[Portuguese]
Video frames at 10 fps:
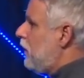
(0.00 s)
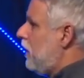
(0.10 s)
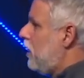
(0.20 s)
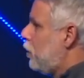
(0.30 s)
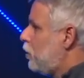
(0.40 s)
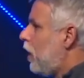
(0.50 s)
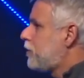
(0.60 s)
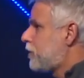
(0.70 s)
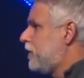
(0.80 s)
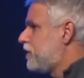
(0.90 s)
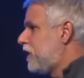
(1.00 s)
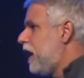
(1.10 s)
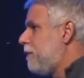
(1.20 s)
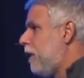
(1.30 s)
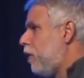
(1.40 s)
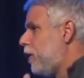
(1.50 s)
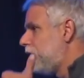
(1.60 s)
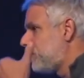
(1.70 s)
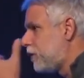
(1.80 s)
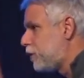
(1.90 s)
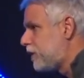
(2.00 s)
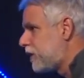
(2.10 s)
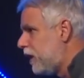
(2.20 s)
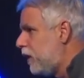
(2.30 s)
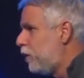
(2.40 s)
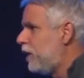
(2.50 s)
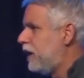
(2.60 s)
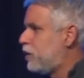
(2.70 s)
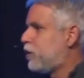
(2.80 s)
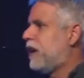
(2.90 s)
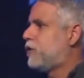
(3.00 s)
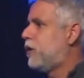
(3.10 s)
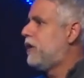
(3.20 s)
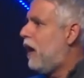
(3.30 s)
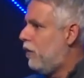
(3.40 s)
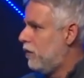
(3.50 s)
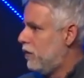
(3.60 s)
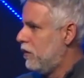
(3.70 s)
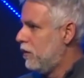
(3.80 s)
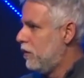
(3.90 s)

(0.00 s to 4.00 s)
e o nosso sistema ou instituição educacional.